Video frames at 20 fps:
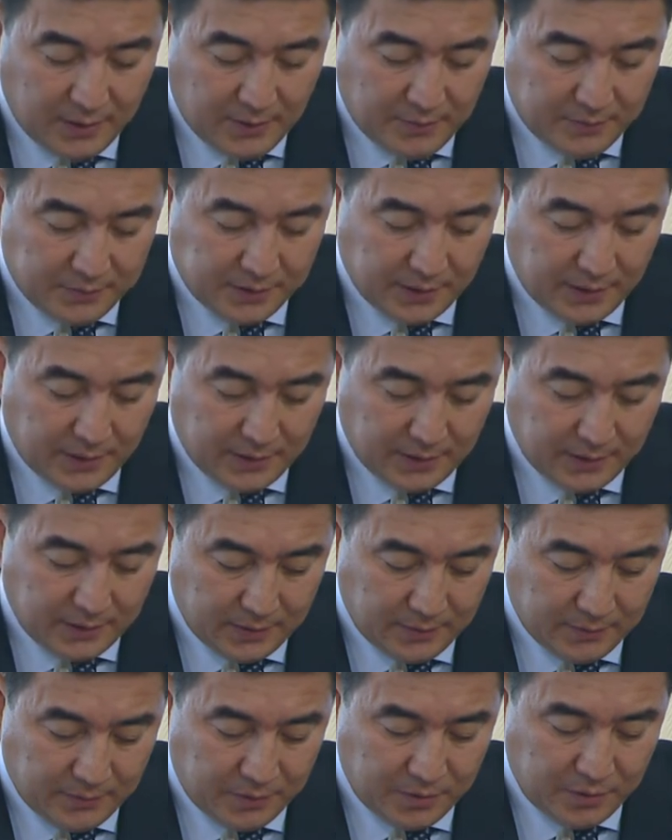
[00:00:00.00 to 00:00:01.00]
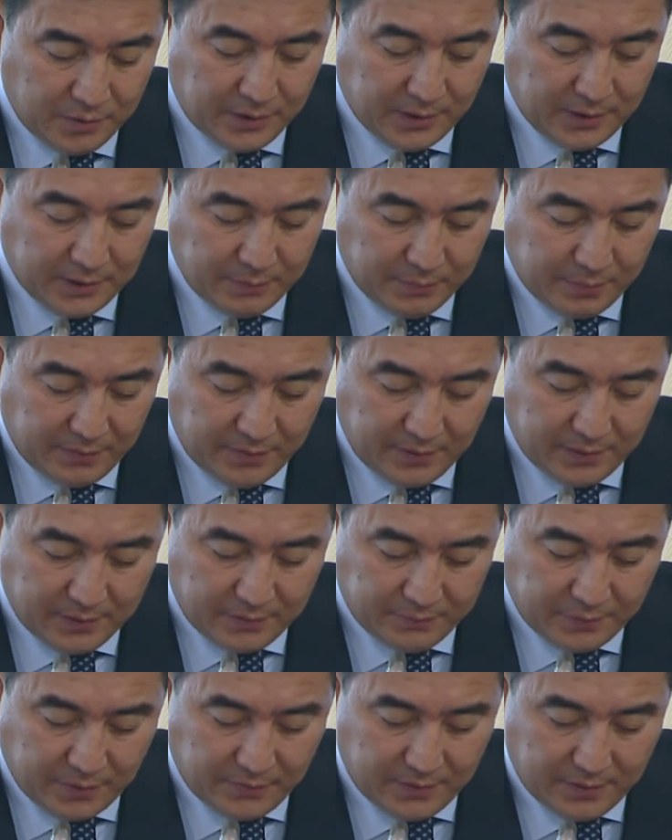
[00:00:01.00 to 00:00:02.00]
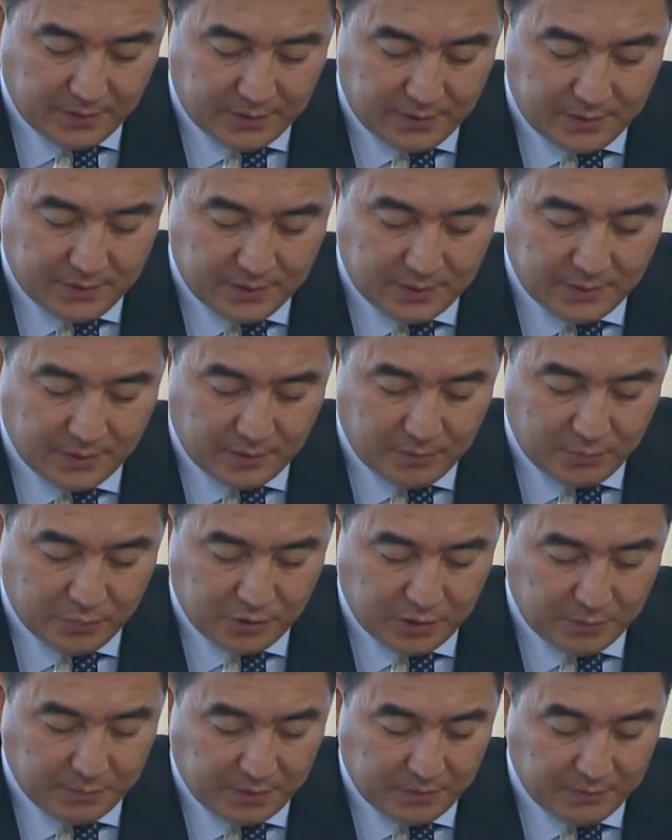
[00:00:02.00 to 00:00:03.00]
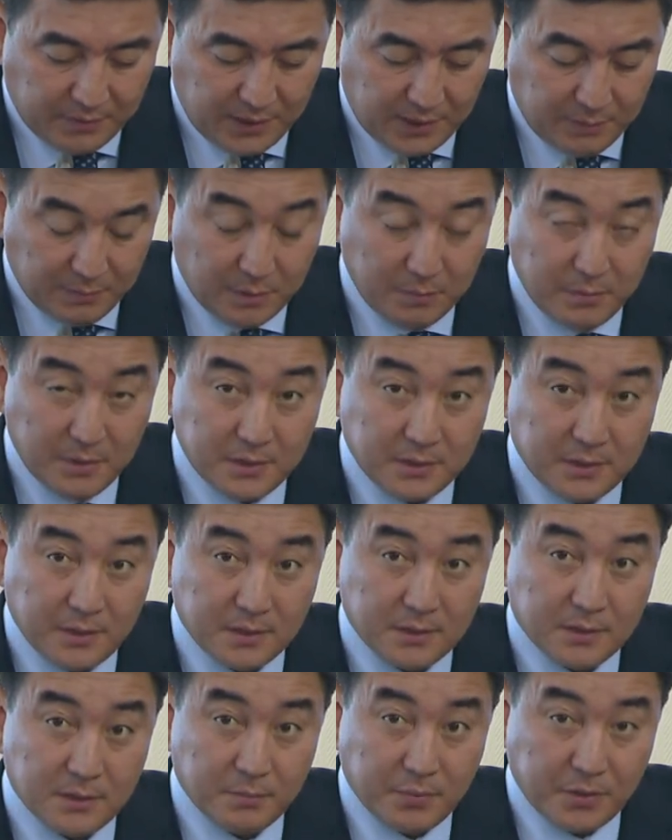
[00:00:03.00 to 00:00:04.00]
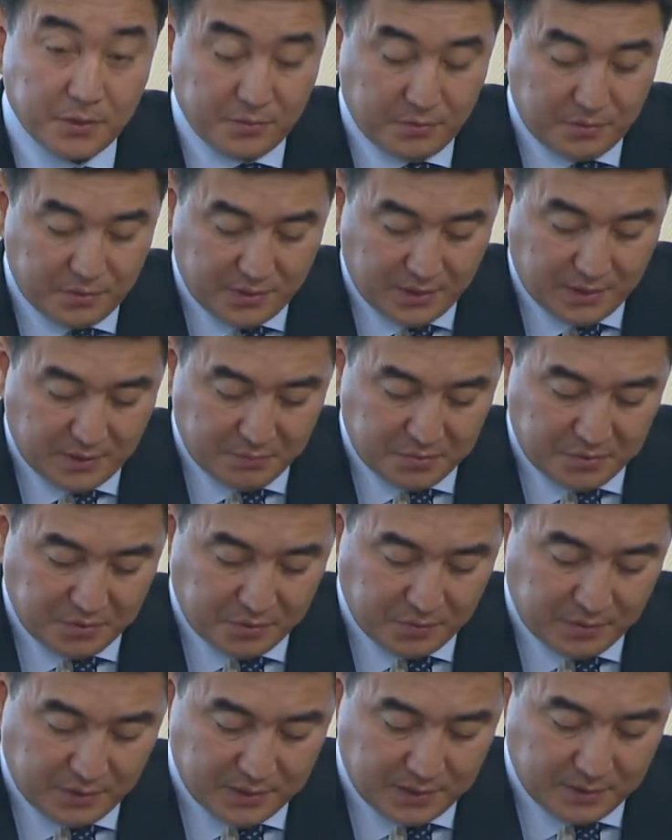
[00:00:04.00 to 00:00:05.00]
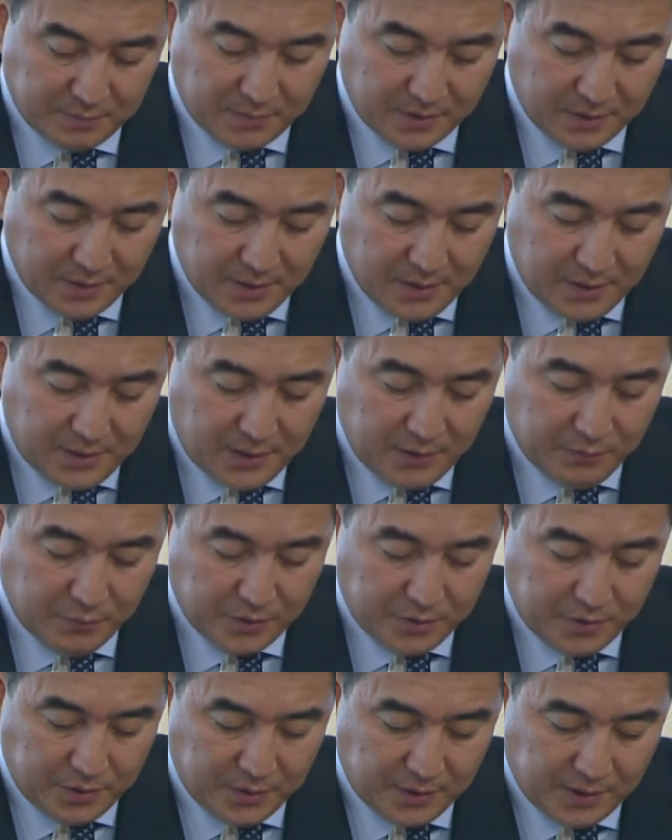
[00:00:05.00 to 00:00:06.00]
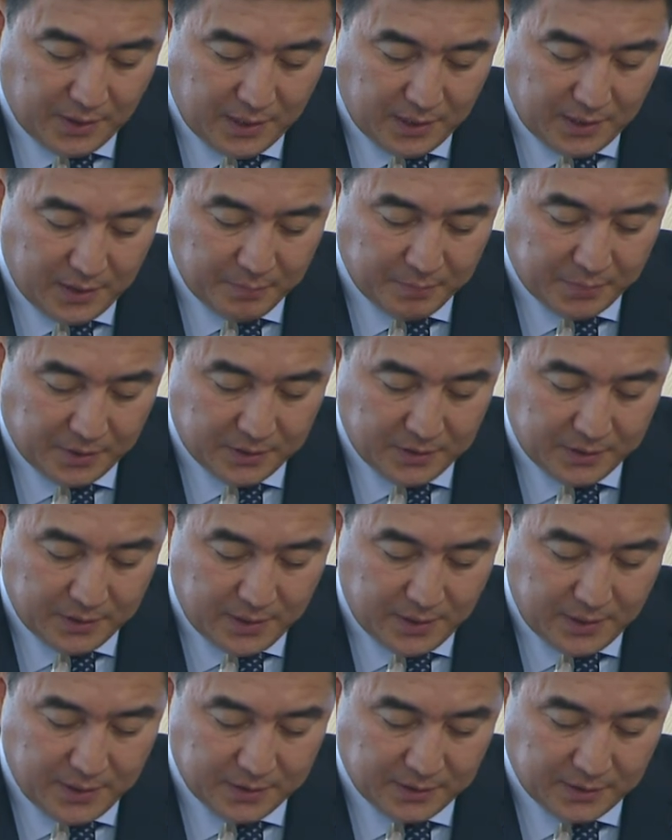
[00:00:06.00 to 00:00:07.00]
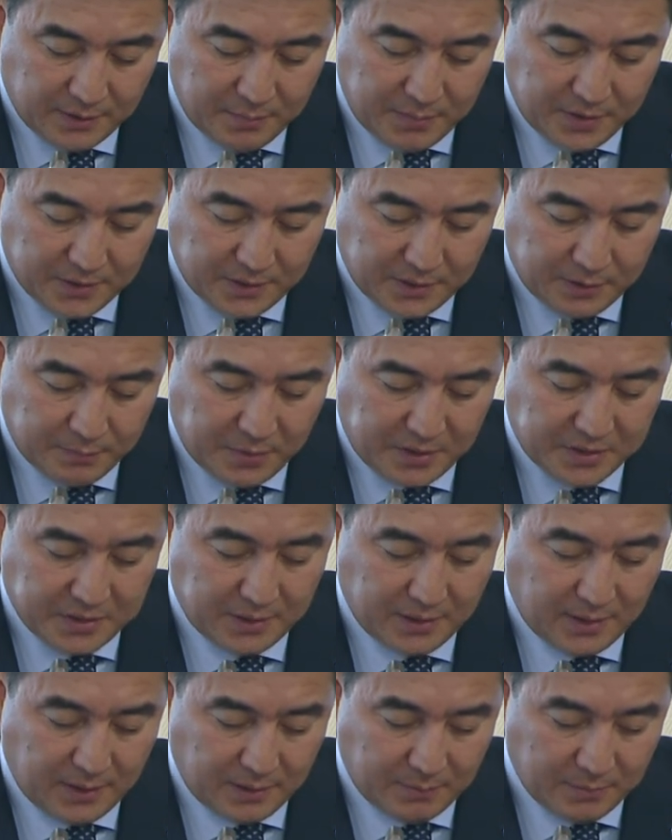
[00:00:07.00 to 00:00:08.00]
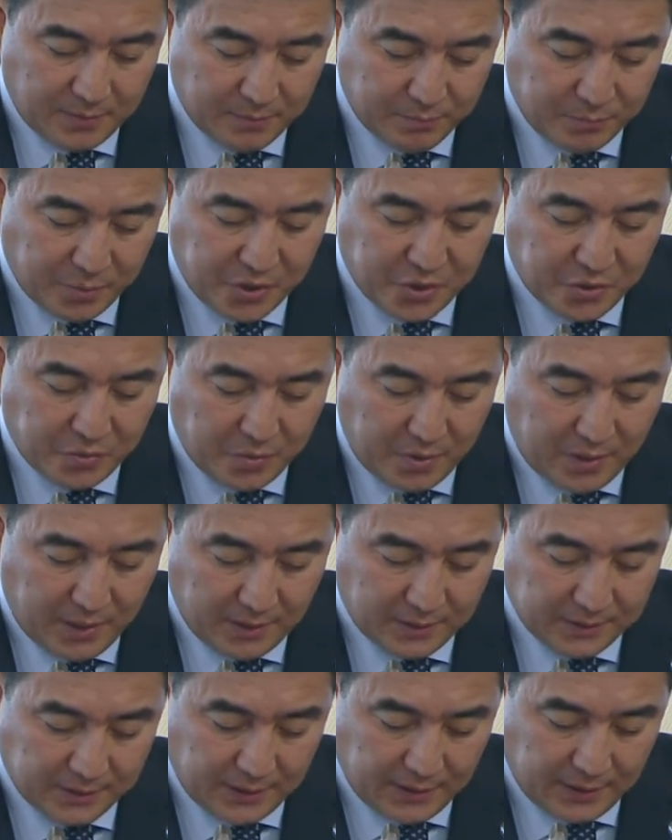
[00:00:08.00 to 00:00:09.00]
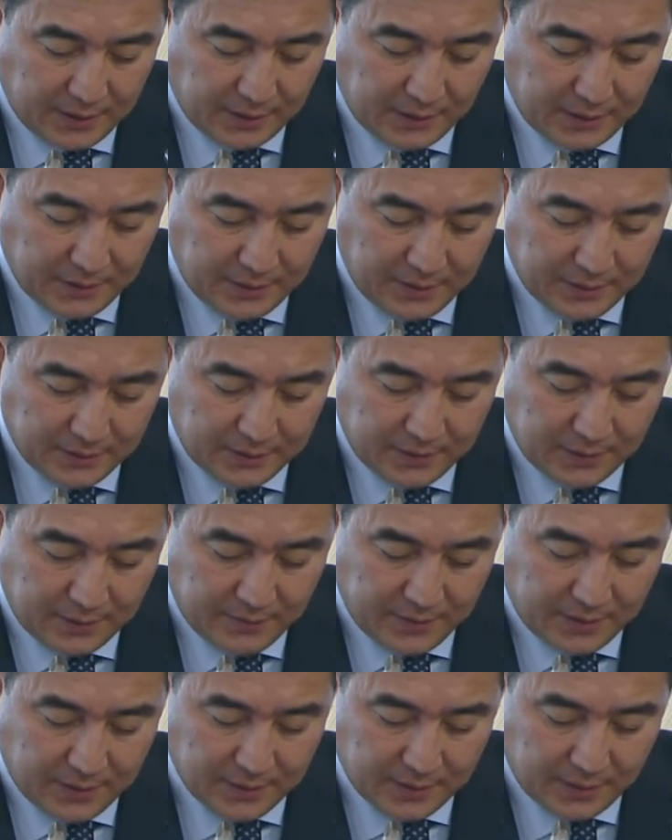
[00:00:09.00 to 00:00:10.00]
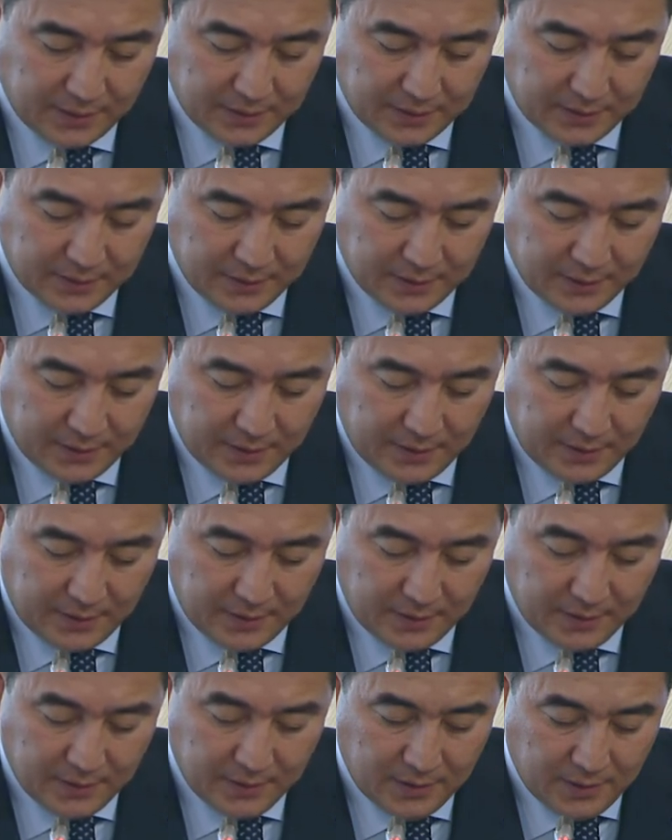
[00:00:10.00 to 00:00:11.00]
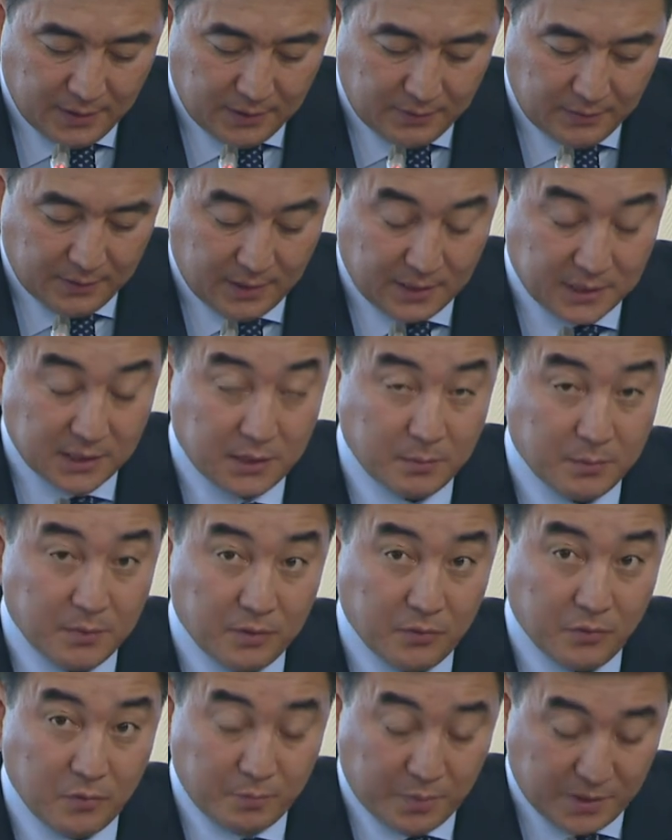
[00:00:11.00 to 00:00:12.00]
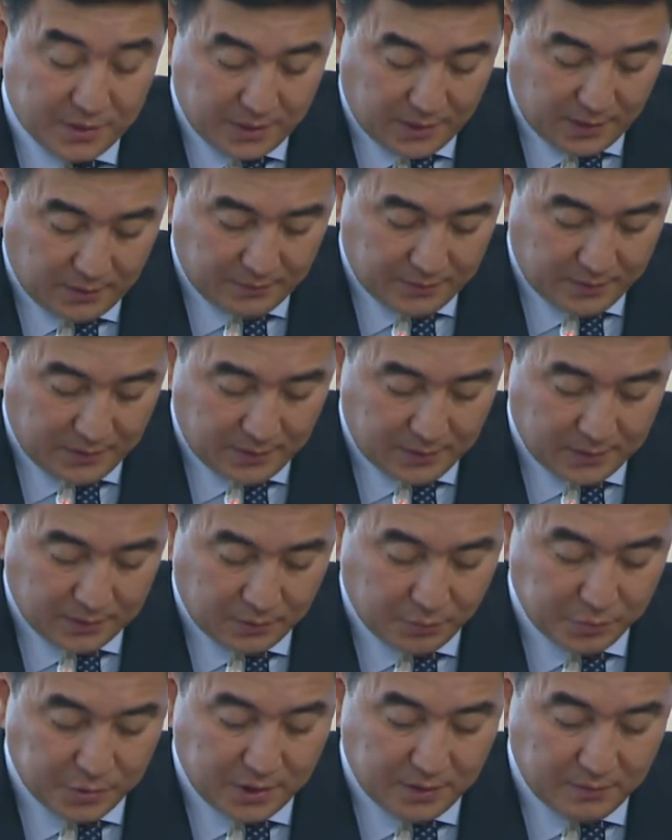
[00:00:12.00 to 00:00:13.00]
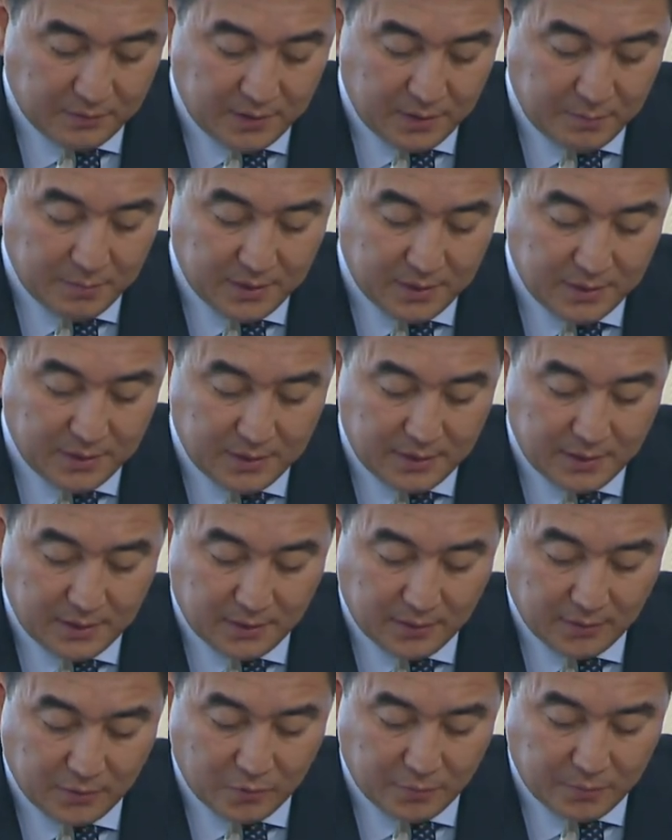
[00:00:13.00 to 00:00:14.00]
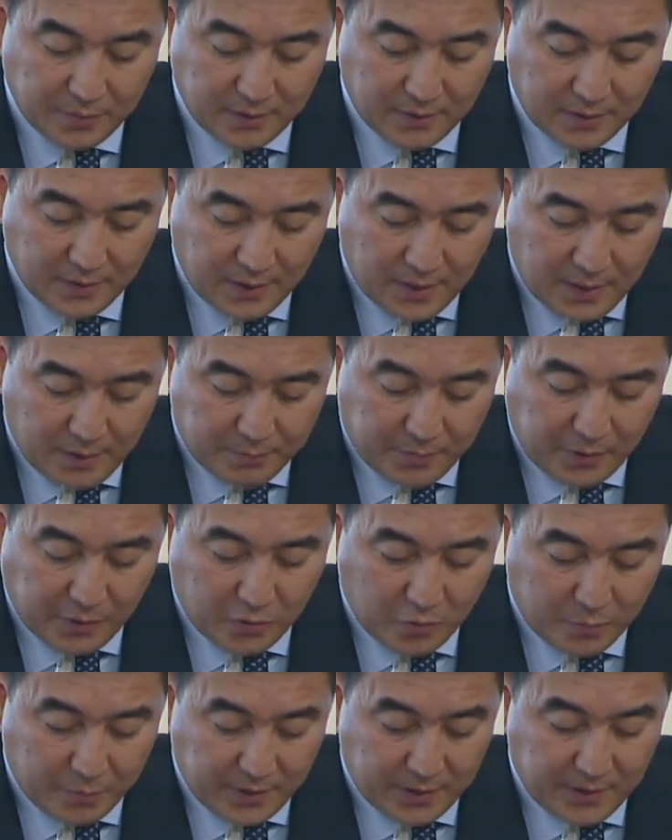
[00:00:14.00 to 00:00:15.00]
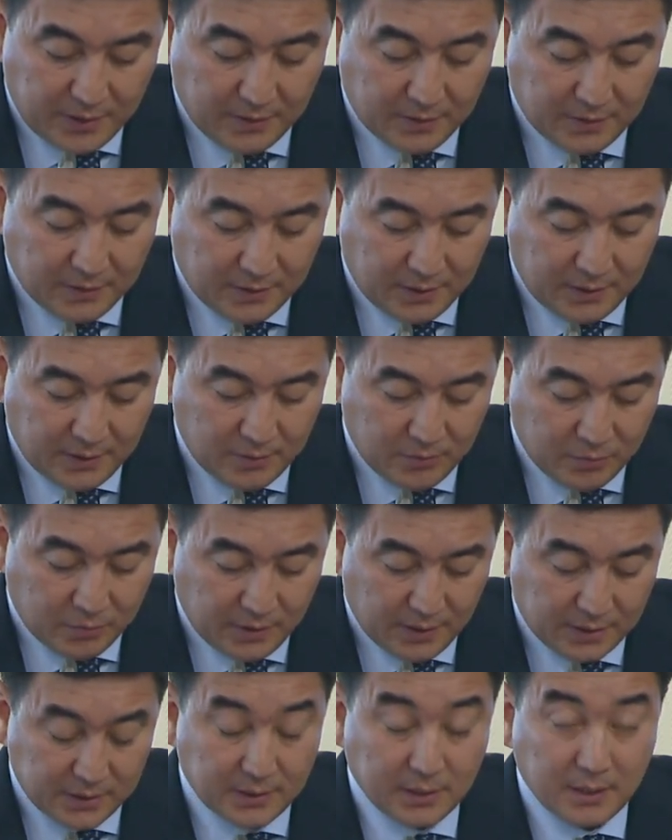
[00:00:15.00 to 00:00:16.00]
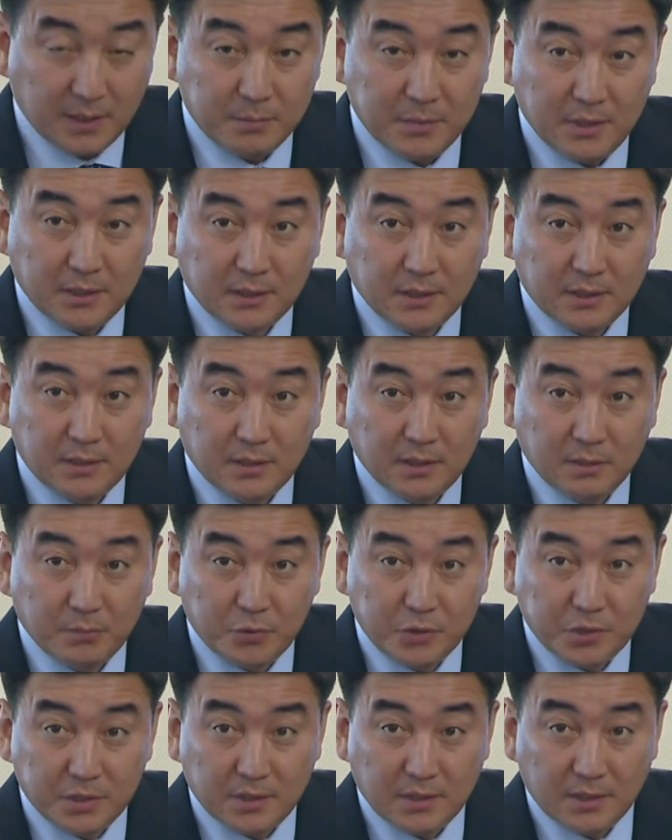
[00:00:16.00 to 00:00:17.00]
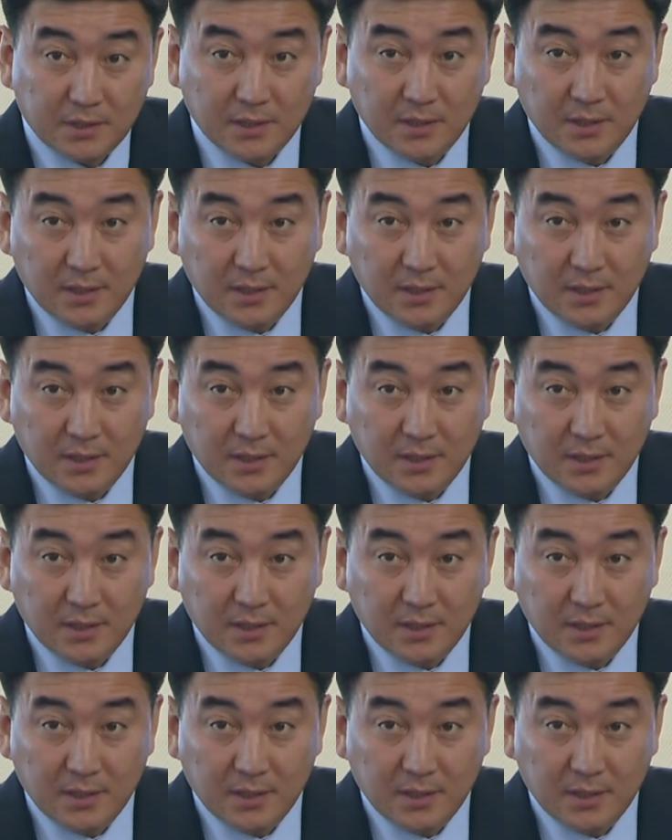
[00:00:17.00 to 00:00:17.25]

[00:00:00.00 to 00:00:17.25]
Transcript: В целях в результате профилактической работы, проводимой Министерством по чрезвычайным ситуациям, его территориальные подразделения совместно с персоналом пришкольных, загородных и оздоровительных лагерей в 2012 году пожаров и случаев гибели детей на куп... при купании на указанных объектах не допущено.